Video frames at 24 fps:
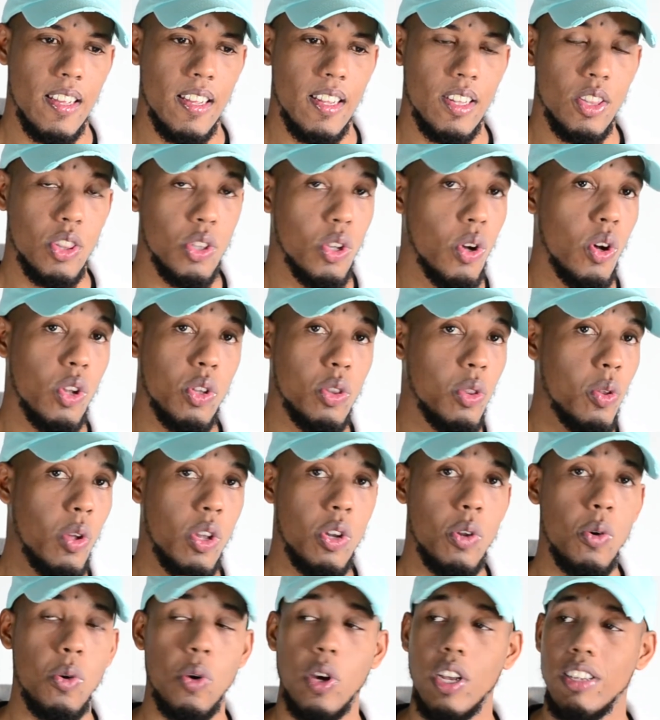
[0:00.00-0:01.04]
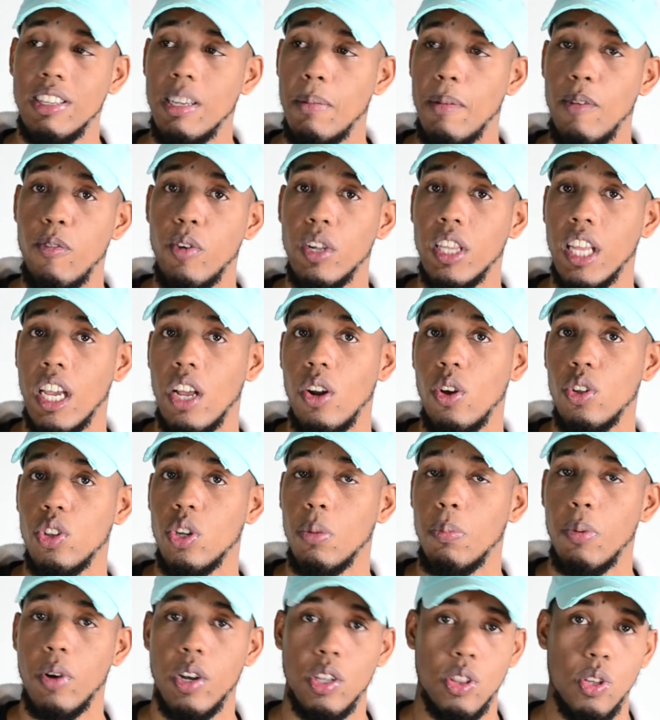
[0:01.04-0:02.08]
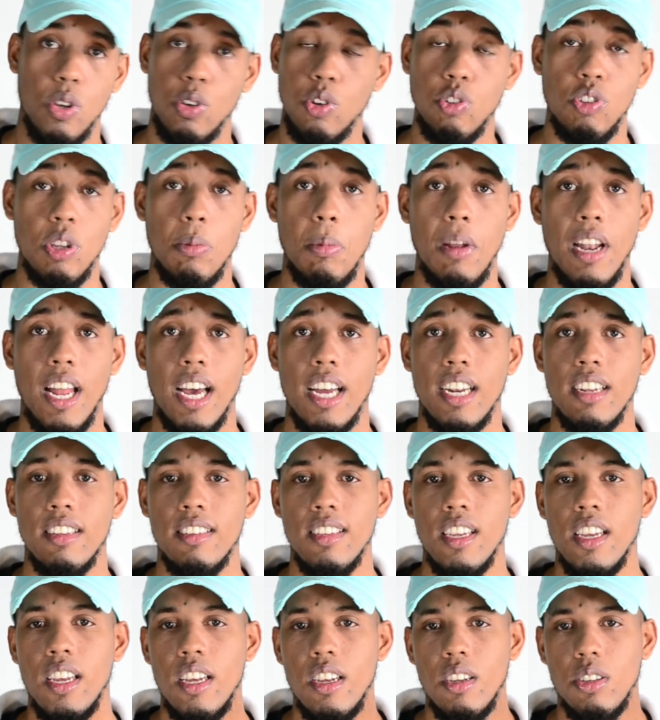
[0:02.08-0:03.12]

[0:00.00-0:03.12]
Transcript: no, no hay ninguno que sea más fuerte que el otro, porque todos son similares,